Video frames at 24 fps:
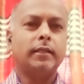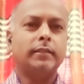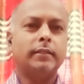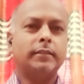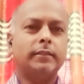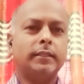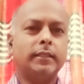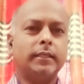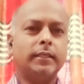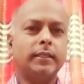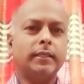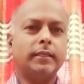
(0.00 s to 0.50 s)

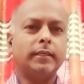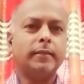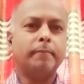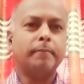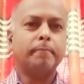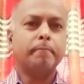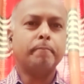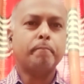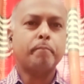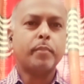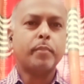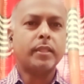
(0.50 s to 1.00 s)
যে
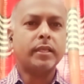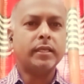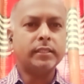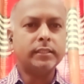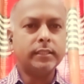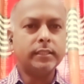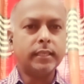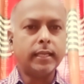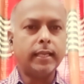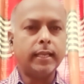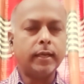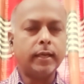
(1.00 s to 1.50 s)

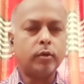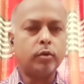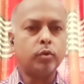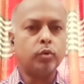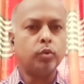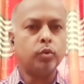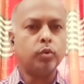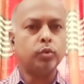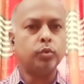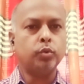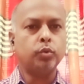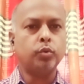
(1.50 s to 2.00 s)
ইসরায়েল এখন
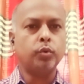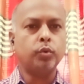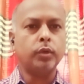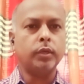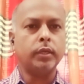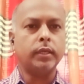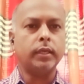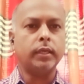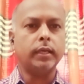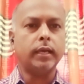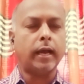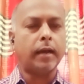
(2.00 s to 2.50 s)
নতুন
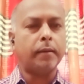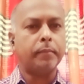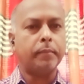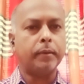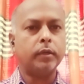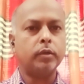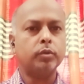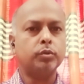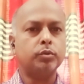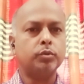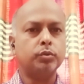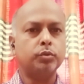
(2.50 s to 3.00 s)
করে
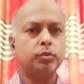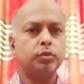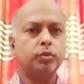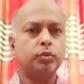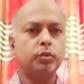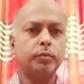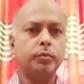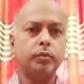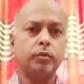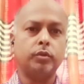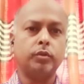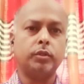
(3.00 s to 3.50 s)
আবারও
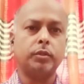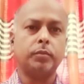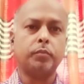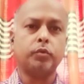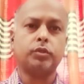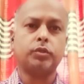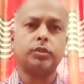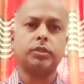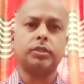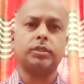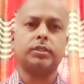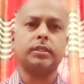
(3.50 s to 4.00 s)
যুদ্ধবিরতির
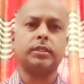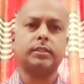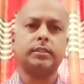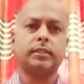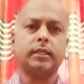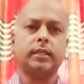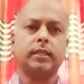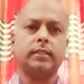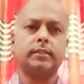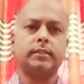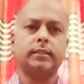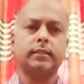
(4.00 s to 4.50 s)
প্রচেষ্টা
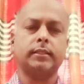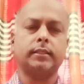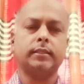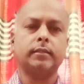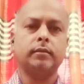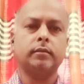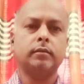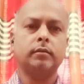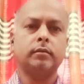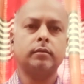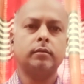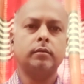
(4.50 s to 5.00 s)
চালাচ্ছে
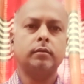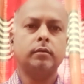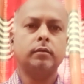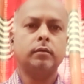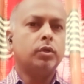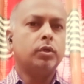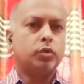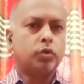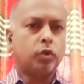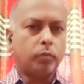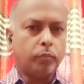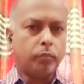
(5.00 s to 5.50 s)

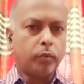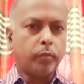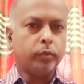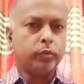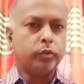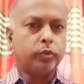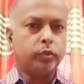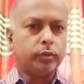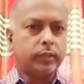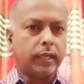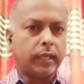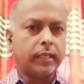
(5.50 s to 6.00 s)

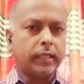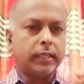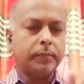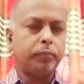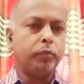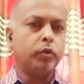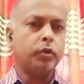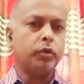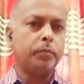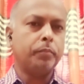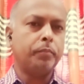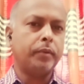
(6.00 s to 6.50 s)
সম্ভবত তারই
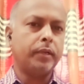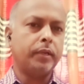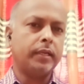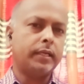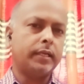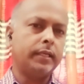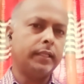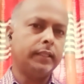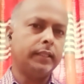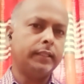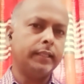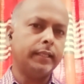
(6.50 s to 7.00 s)

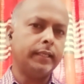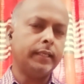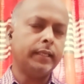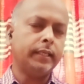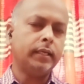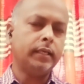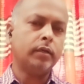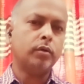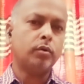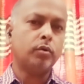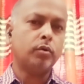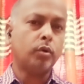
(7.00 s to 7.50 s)
পরিপ্রেক্ষিতে
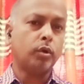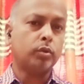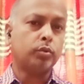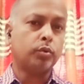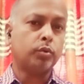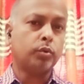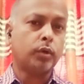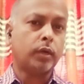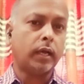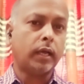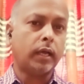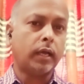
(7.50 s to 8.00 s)

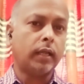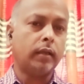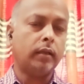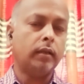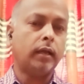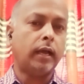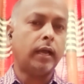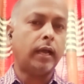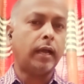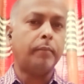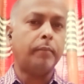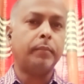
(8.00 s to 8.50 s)
গতকাল
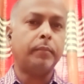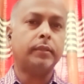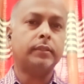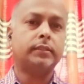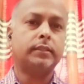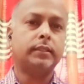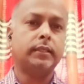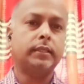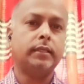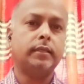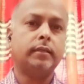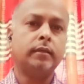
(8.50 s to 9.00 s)

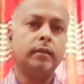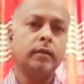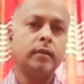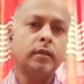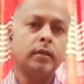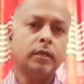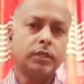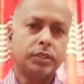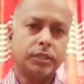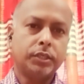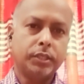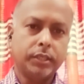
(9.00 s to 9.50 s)
হামাসের
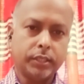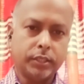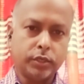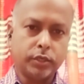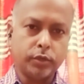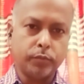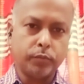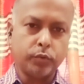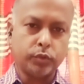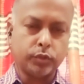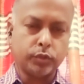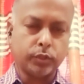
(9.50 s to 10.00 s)
শীর্ষ
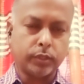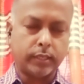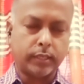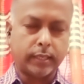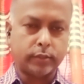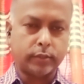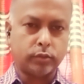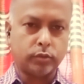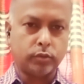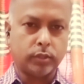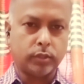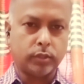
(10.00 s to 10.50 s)
পর্যায়ের একজন